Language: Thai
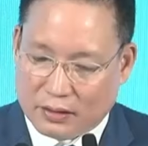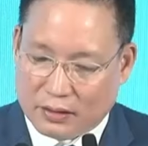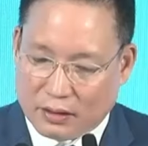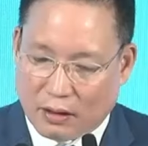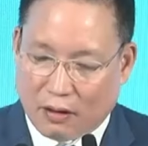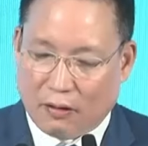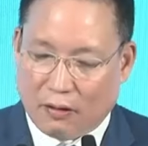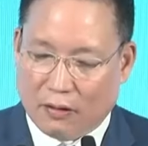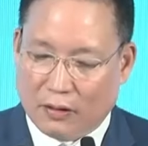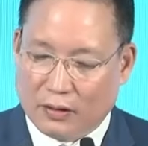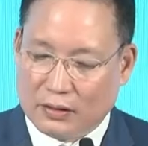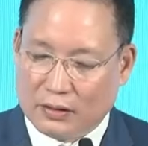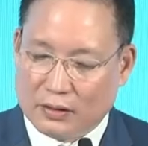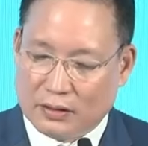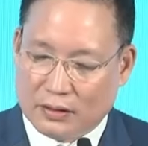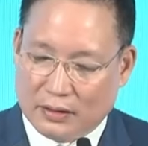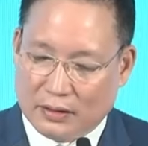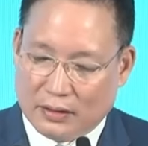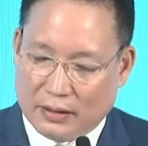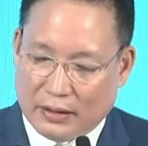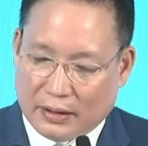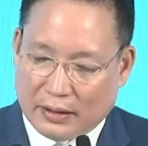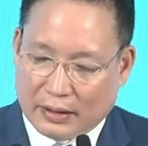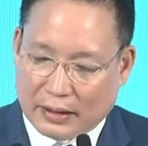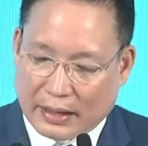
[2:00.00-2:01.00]

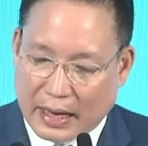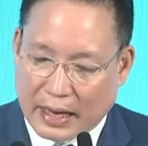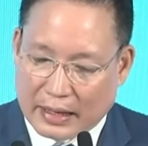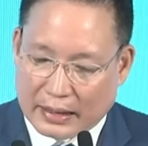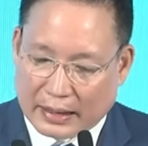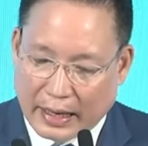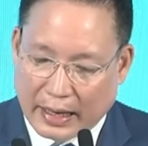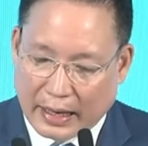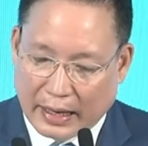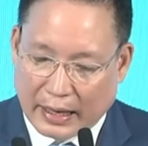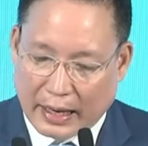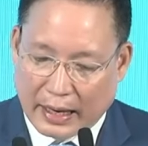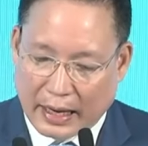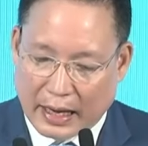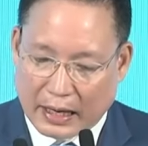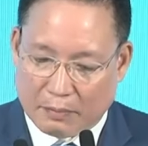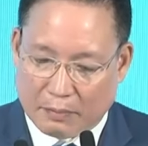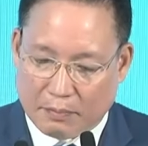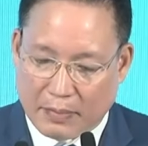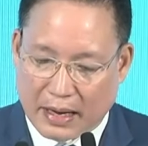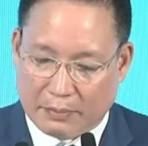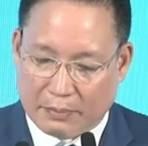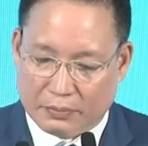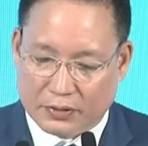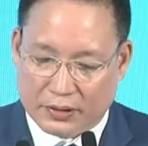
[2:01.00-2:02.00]
2. การแข่งขัน
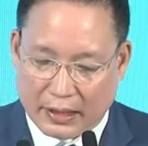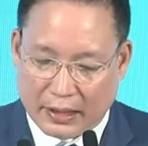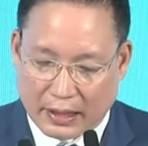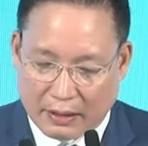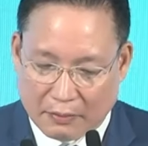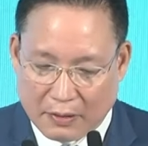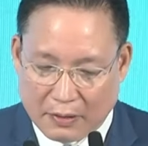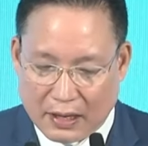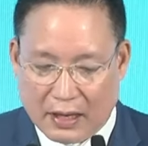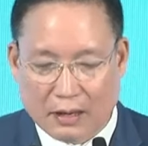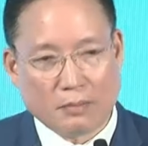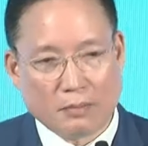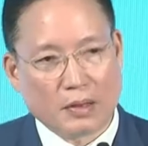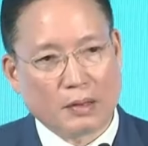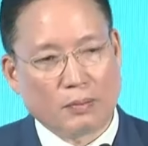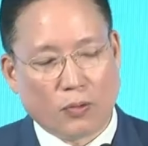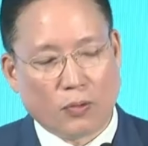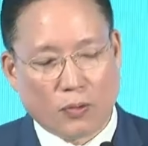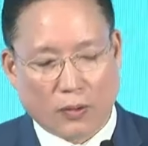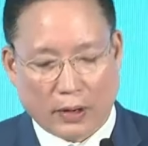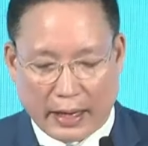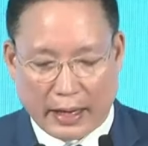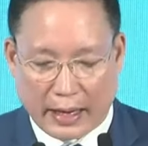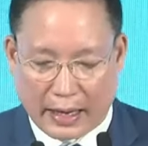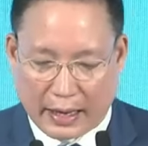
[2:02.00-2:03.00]
แบบเสรีไม่
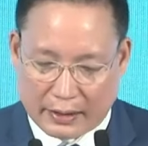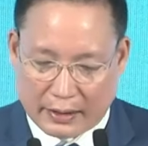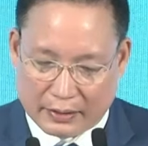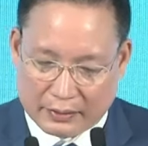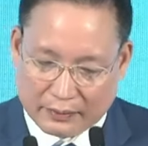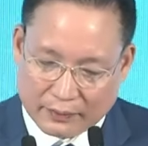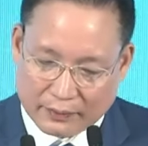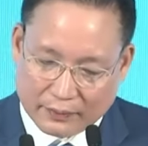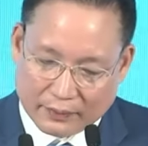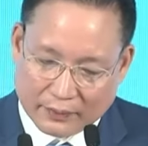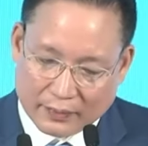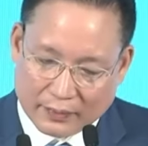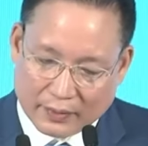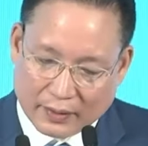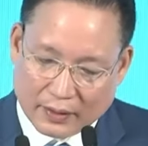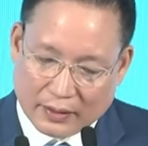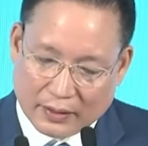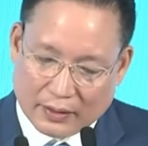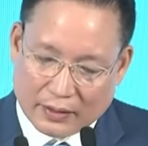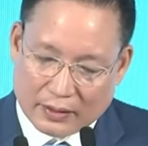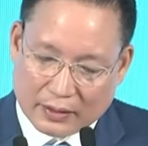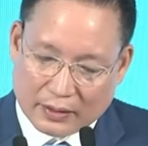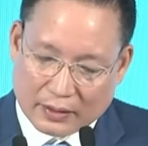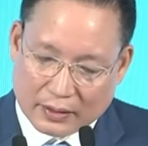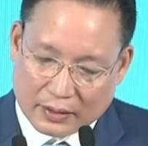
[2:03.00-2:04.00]
ผูกขาด
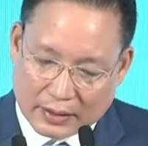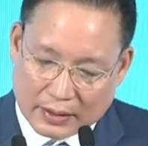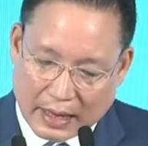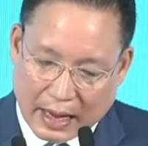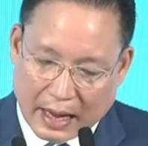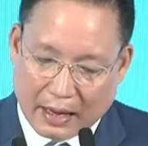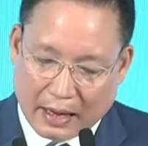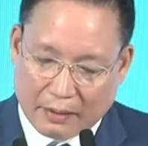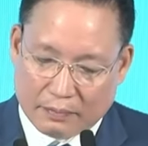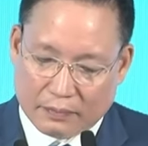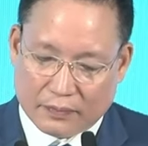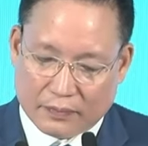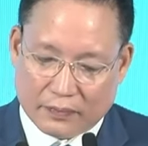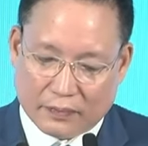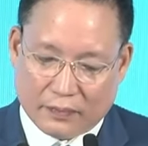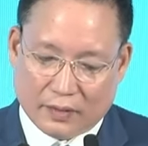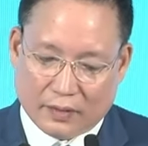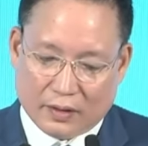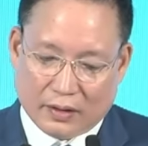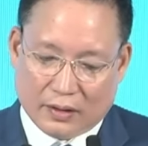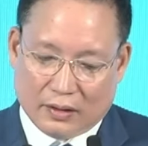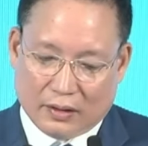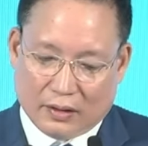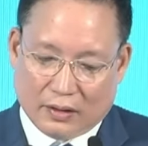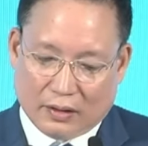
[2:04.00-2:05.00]

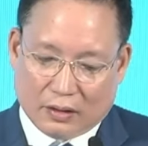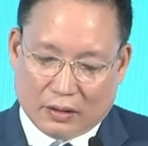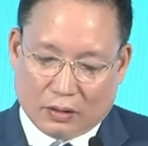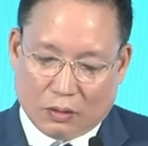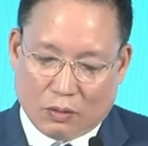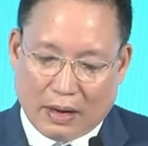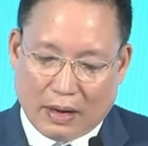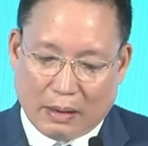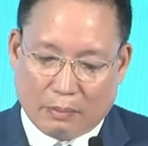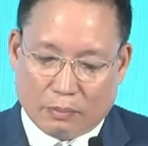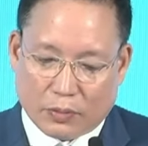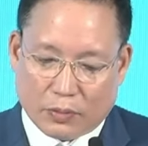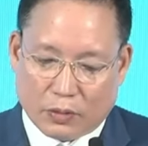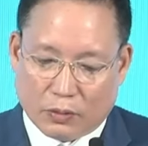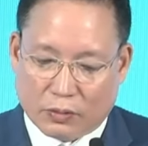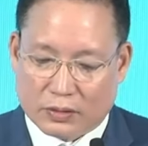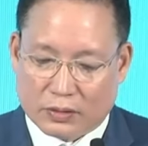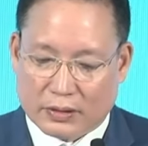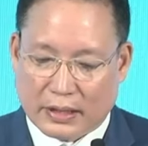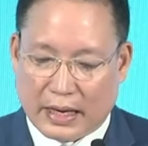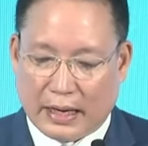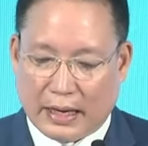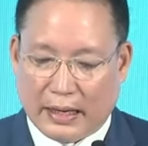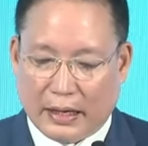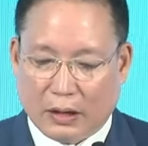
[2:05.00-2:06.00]
3. ความโปร่ง
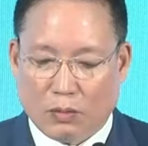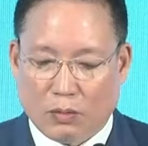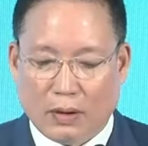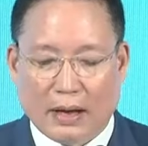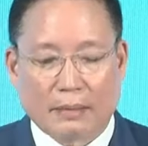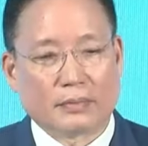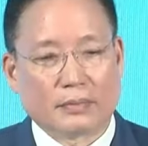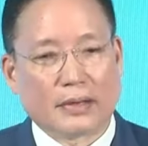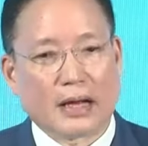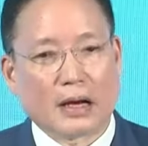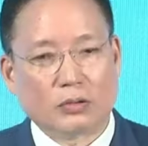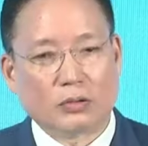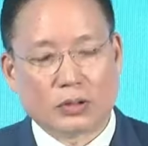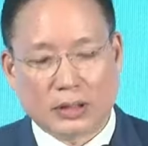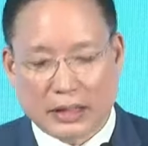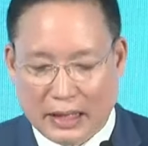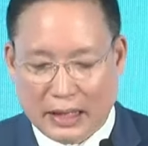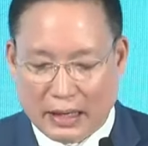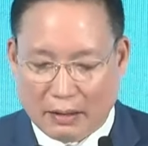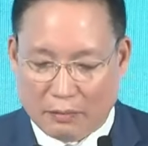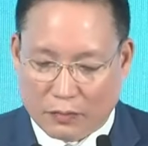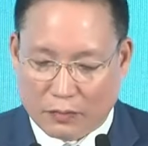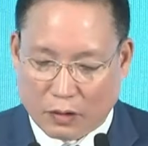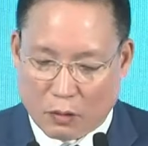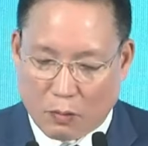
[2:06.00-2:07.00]
ใสและความเท่า
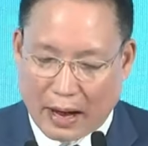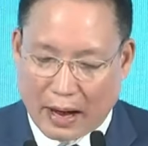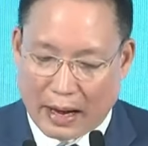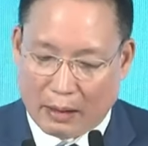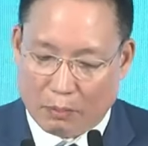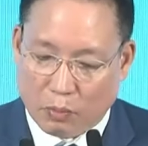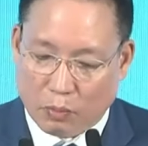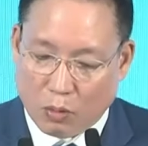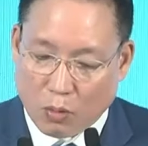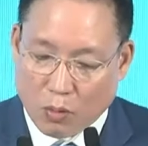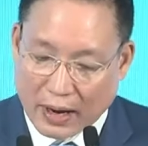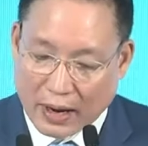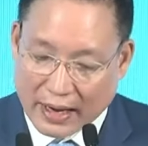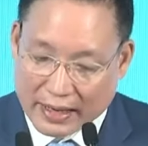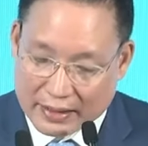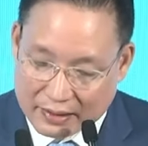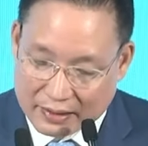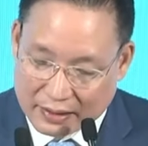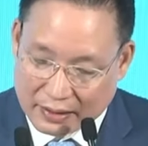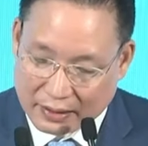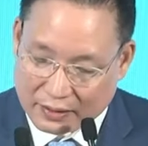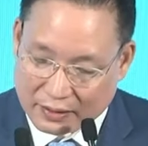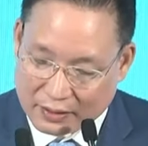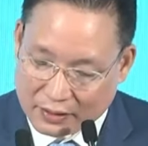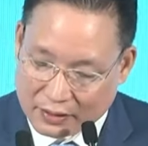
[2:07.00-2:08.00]
เทียมระหว่างผู้ให้
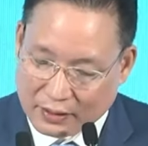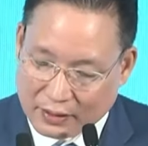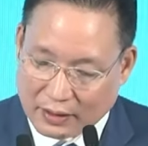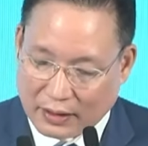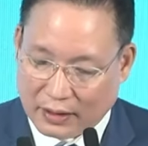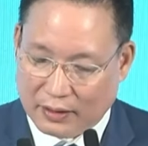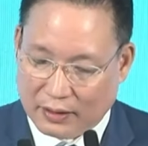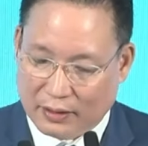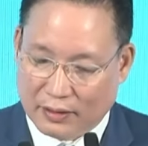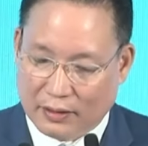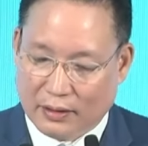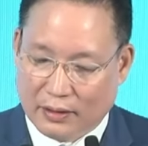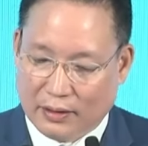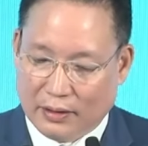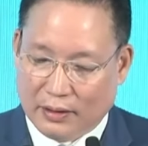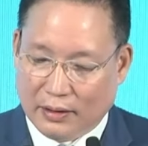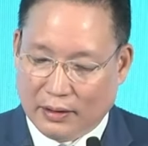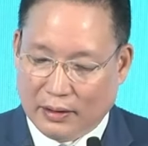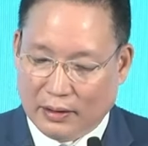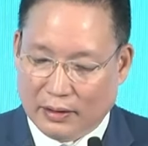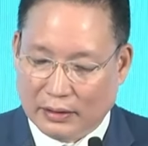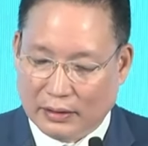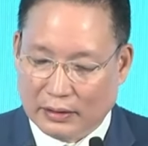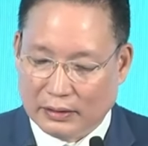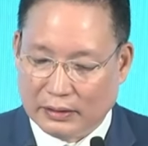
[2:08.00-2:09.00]
สินเชื่อ
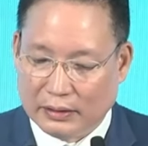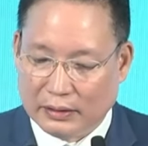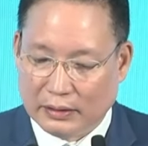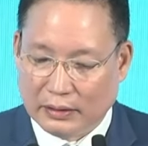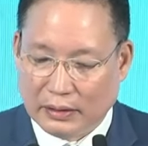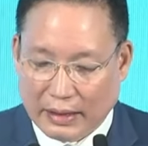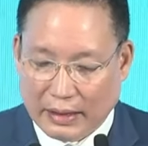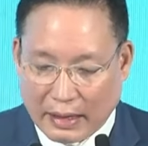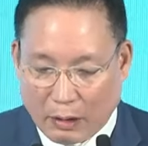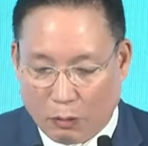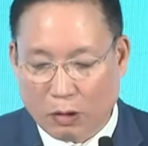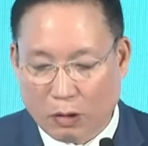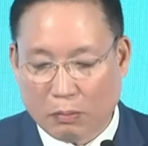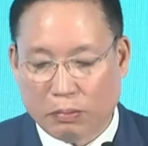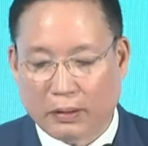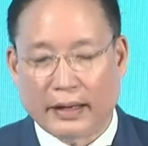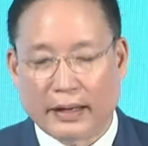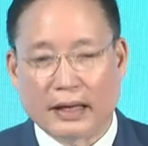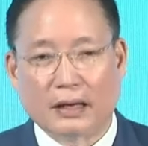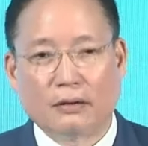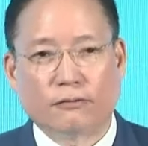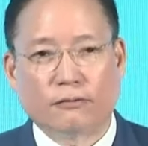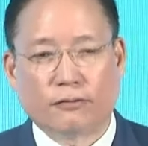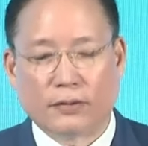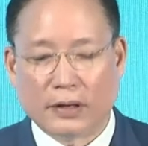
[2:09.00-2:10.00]
หรือ level
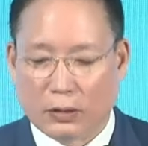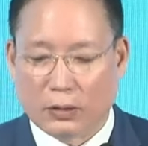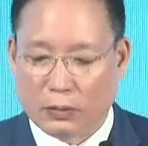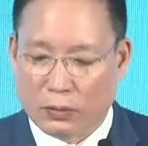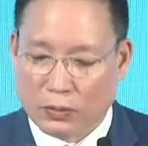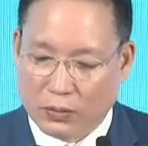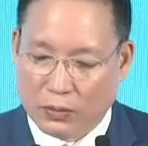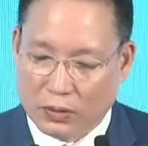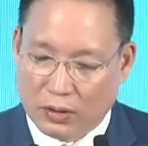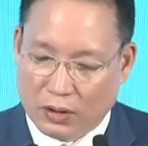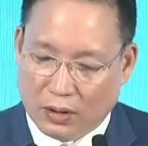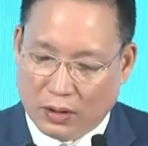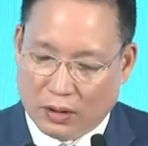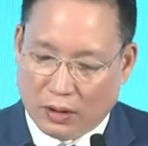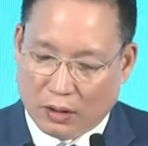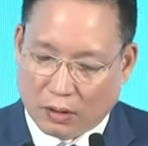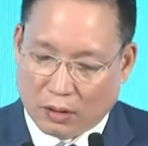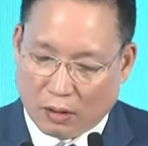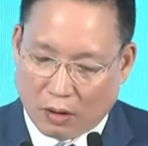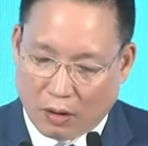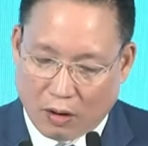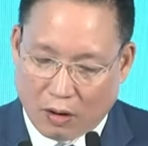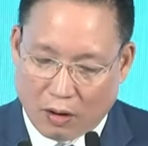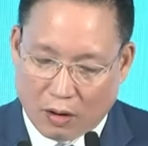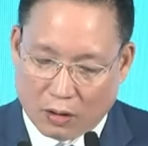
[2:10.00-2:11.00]
playing field
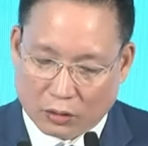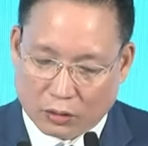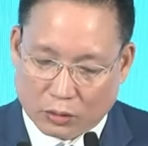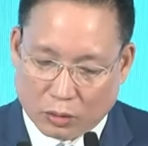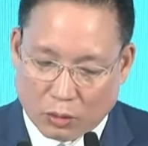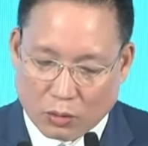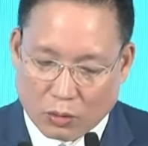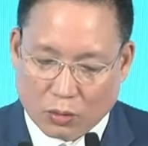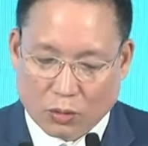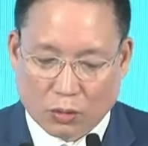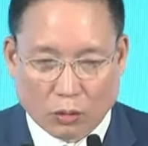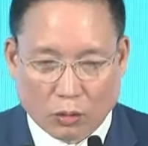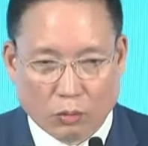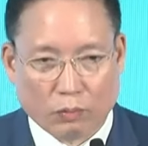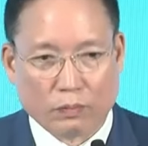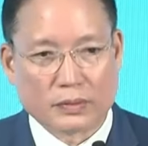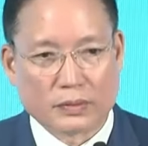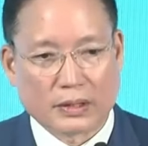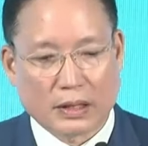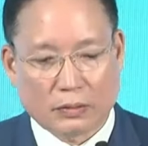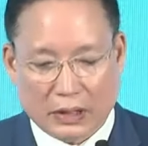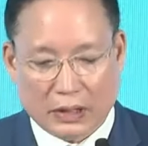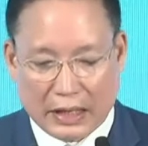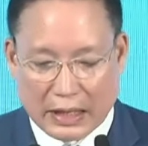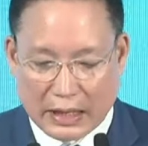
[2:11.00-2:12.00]
ของทุกกลุ่ม
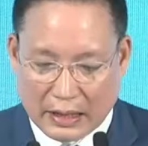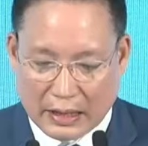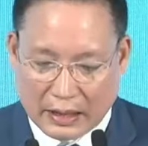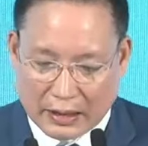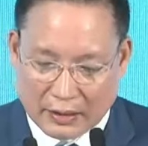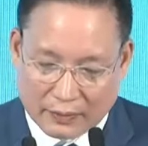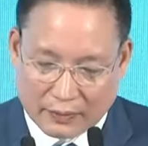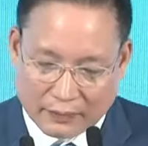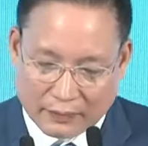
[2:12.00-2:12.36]
เจ้าหนี้